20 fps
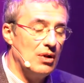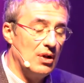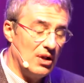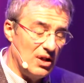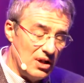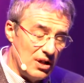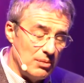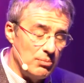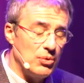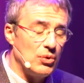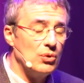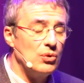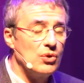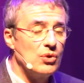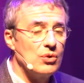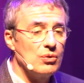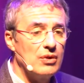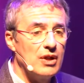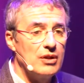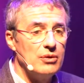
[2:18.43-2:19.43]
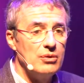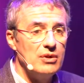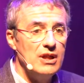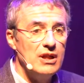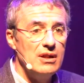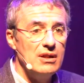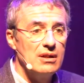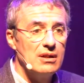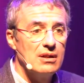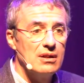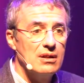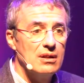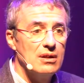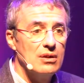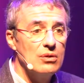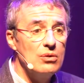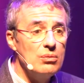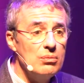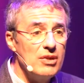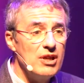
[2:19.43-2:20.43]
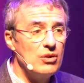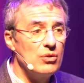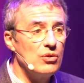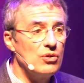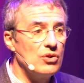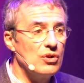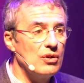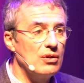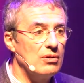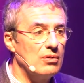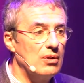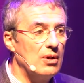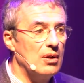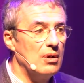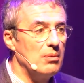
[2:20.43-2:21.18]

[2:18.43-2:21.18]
à la production de la donnée Combien de temps